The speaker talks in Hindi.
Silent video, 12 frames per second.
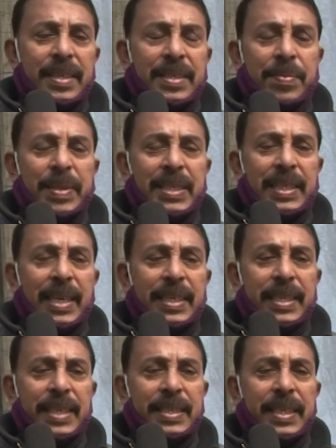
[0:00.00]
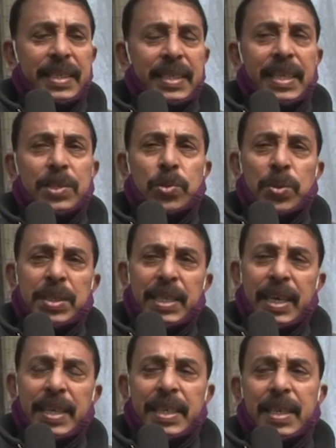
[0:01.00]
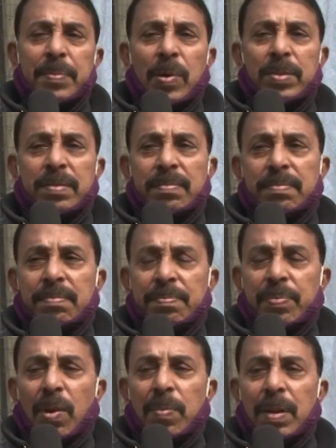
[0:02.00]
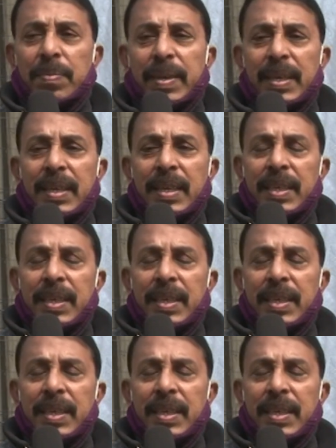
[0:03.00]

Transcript: समस्याएं जैसे कि यहाँ चोरी चकारी का बहुत प्रॉब्लम है